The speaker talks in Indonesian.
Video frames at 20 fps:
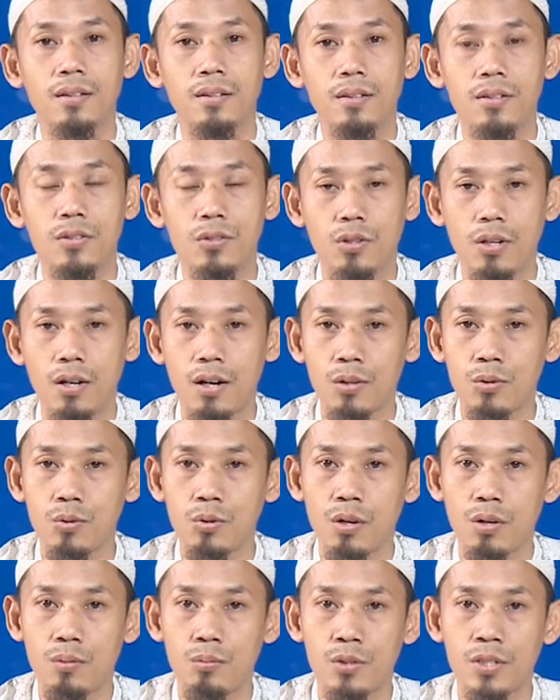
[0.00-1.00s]
Saudaraku
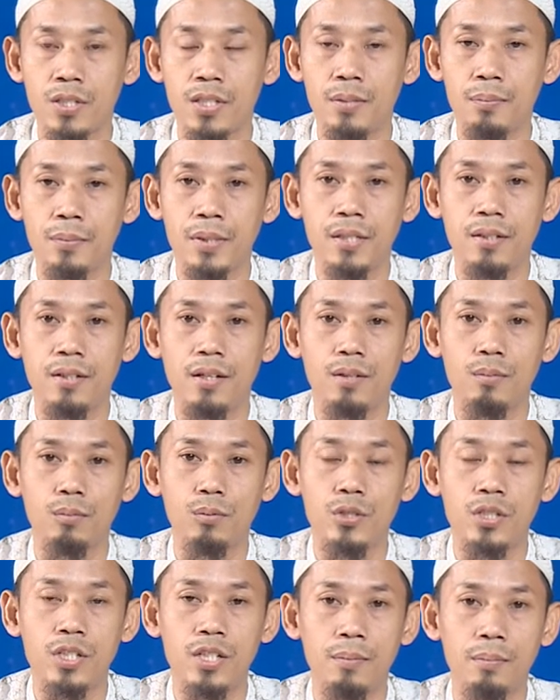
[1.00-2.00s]
kaum muslimin dan
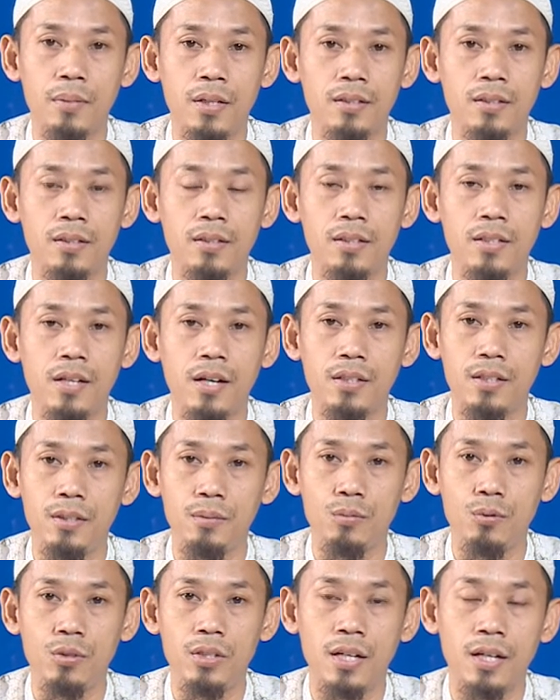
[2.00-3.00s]
muslimat yang
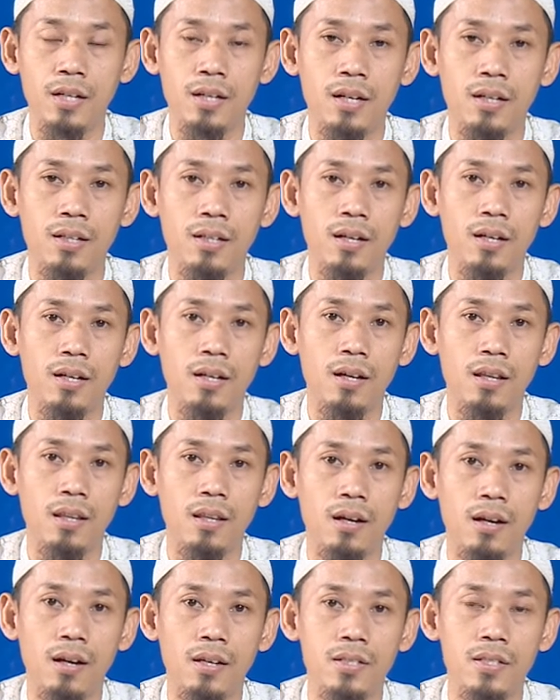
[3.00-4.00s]
dimuliakan oleh
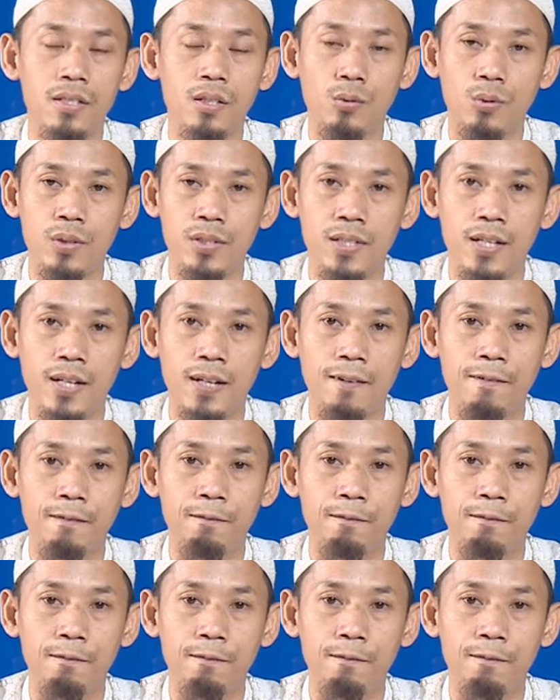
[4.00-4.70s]
Allah Azza wa Jal.